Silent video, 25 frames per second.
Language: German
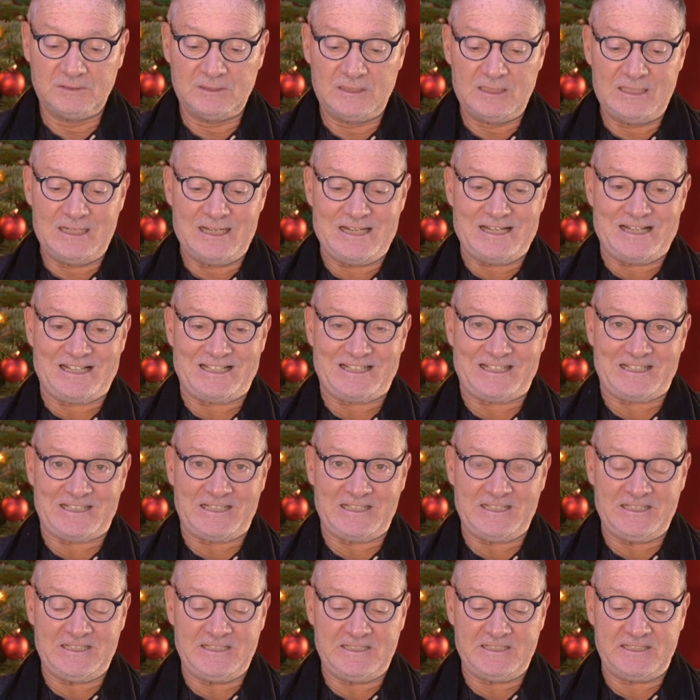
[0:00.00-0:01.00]

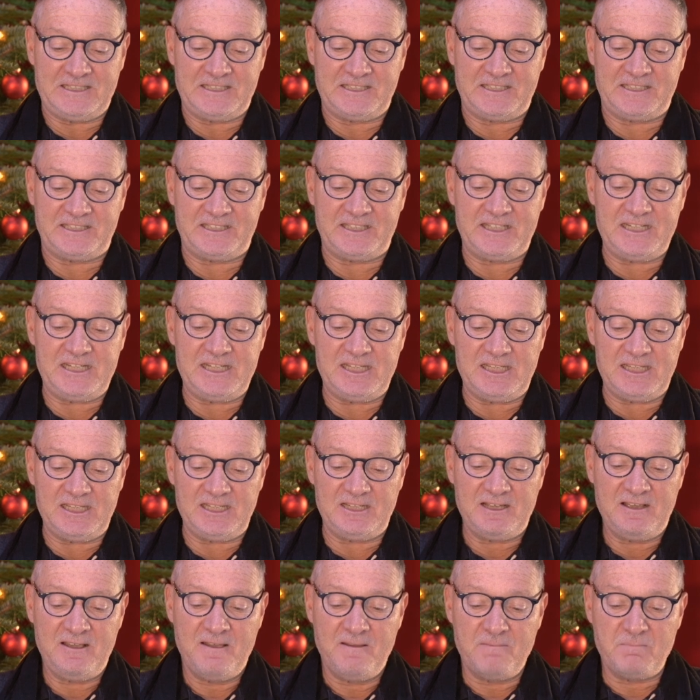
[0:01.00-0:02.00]
Lassen
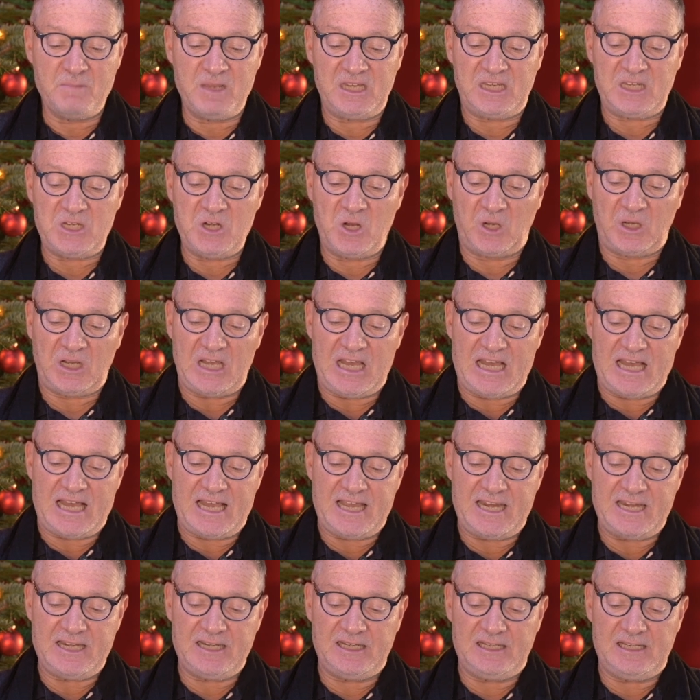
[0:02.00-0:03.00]
Sie mich noch
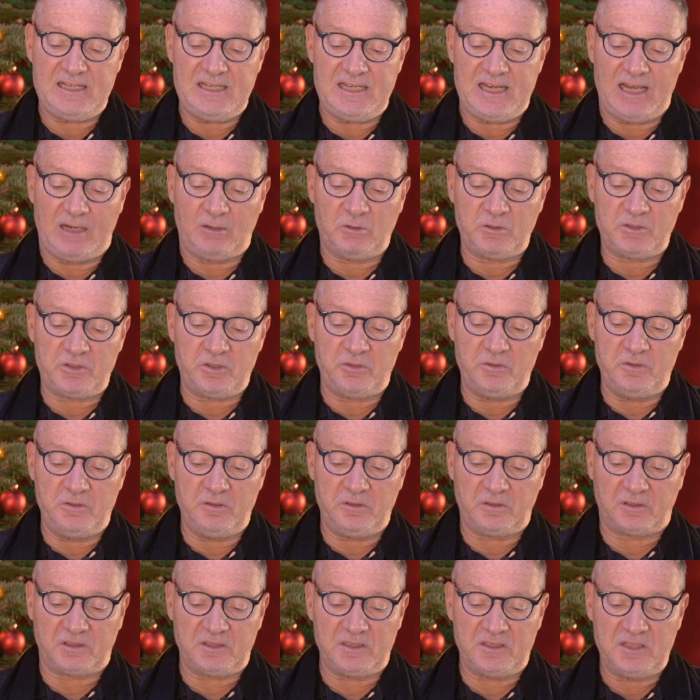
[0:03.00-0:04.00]
einen Laut
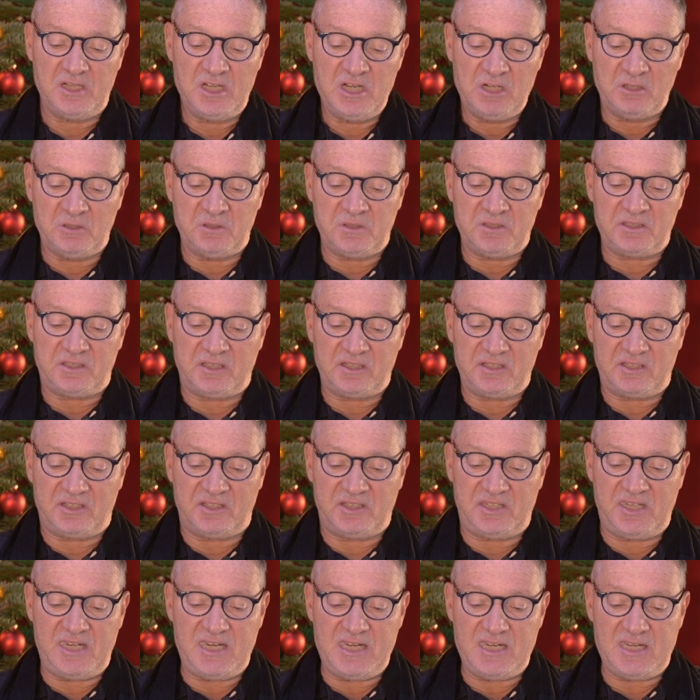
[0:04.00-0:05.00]
hören, und
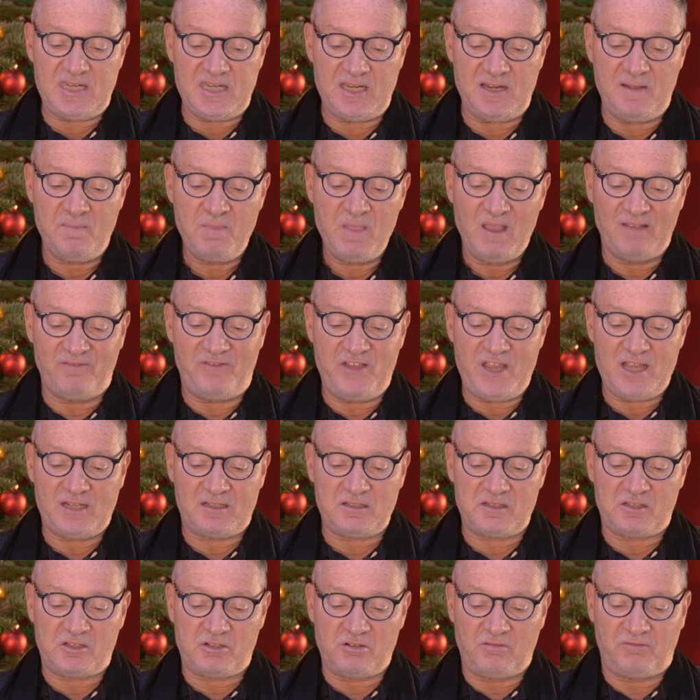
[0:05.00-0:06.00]
Sie
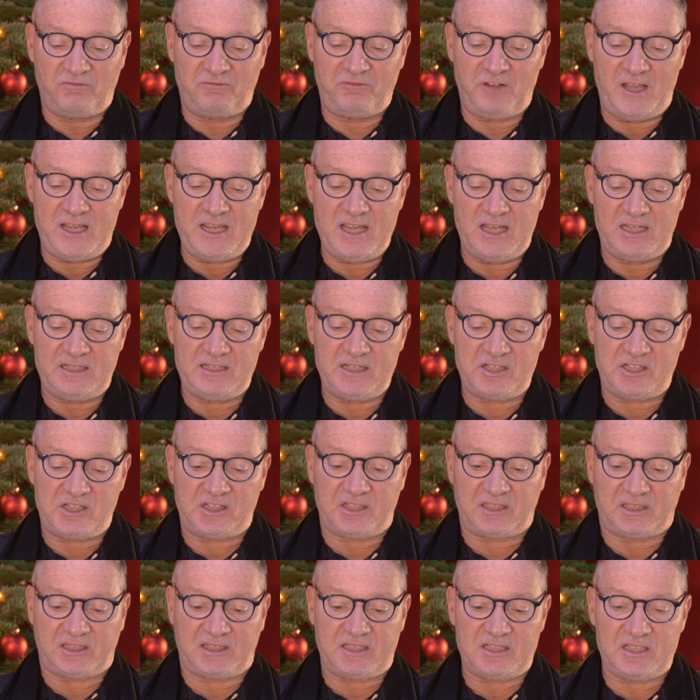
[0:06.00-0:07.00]
werden zur Feier des
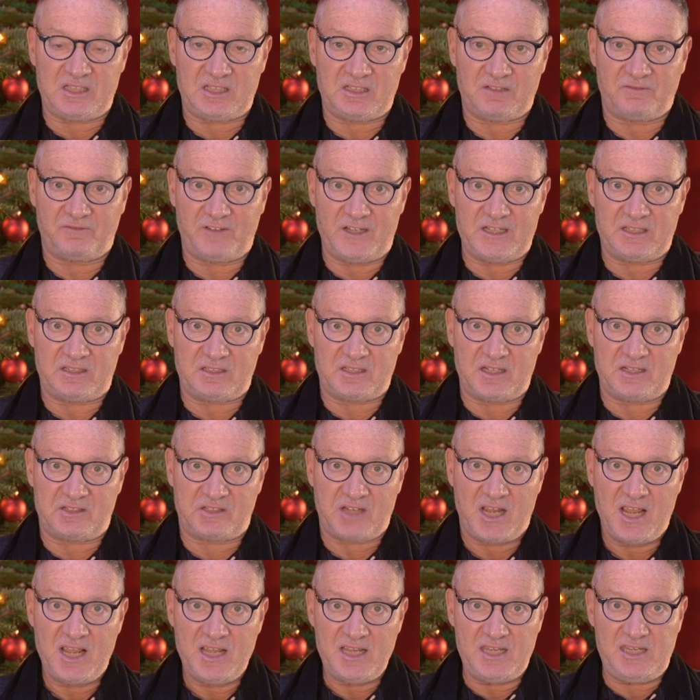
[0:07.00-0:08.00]

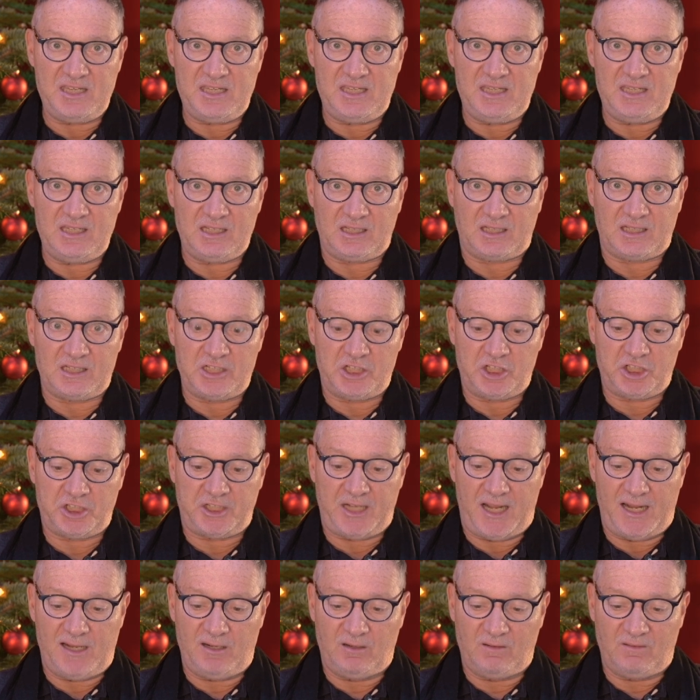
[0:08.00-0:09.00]
Christfestes Ihre
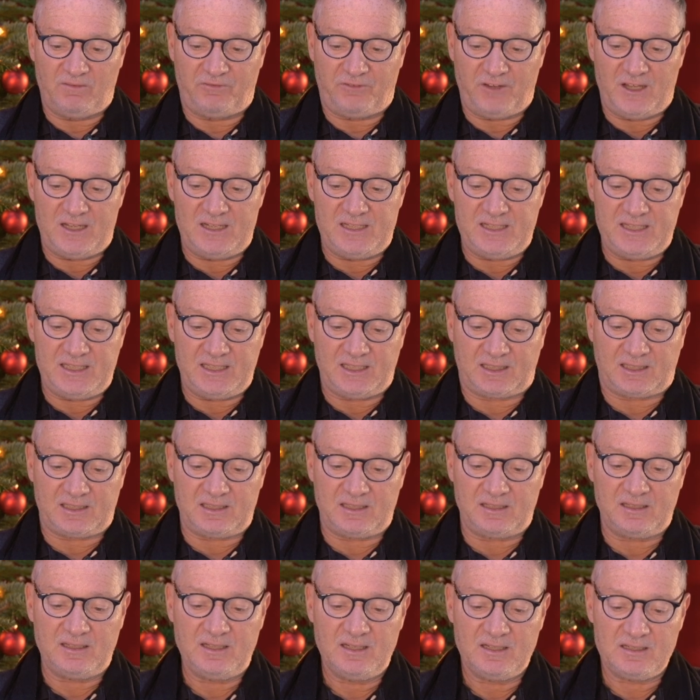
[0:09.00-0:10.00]
Stellung
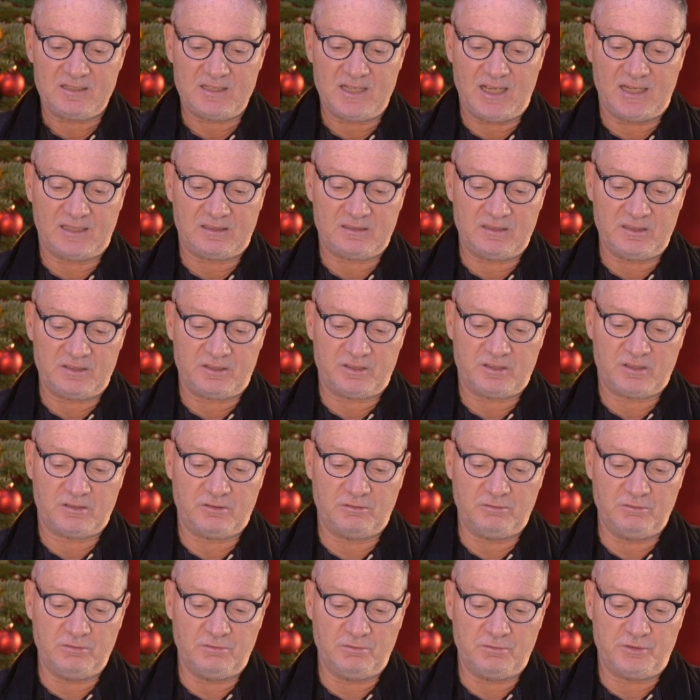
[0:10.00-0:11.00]
verlieren, sagte
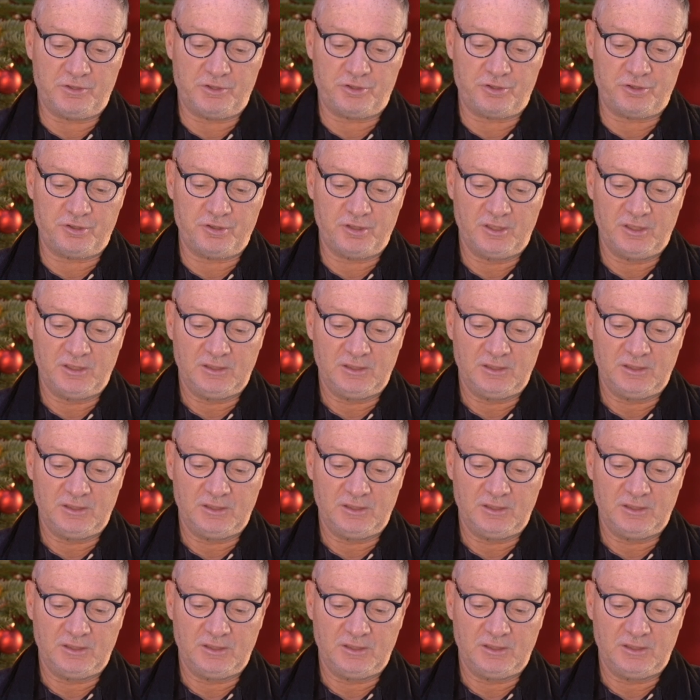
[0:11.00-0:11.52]
Scrooge.